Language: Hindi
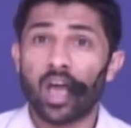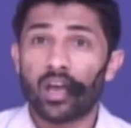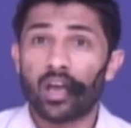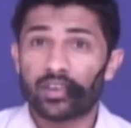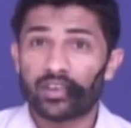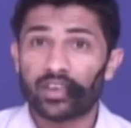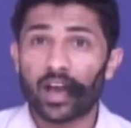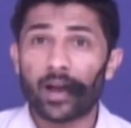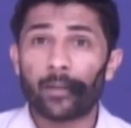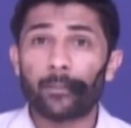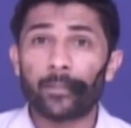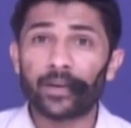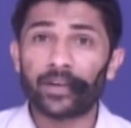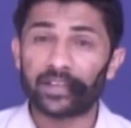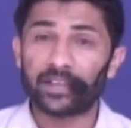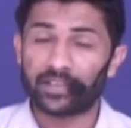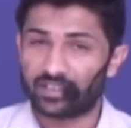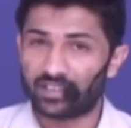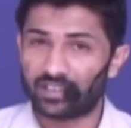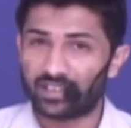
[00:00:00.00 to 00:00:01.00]
यहाँ पे
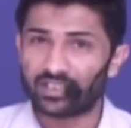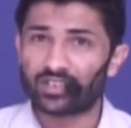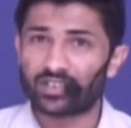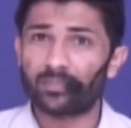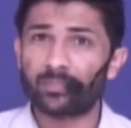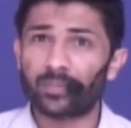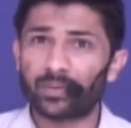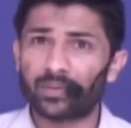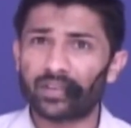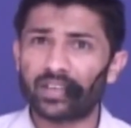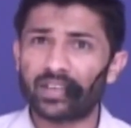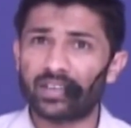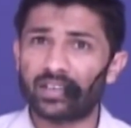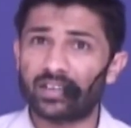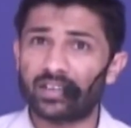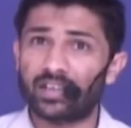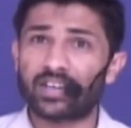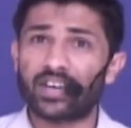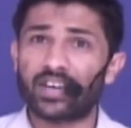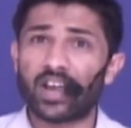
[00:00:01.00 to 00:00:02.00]
नहीं रिलेशन पे भी नहीं
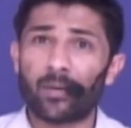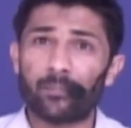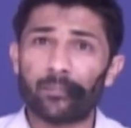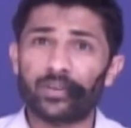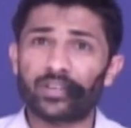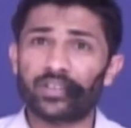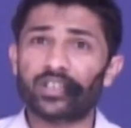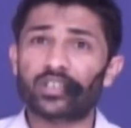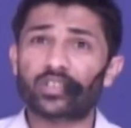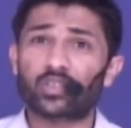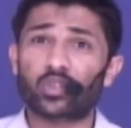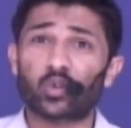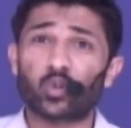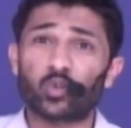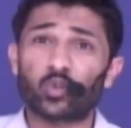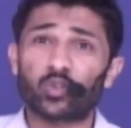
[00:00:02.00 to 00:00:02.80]
लेकिन आप बिजनेस करो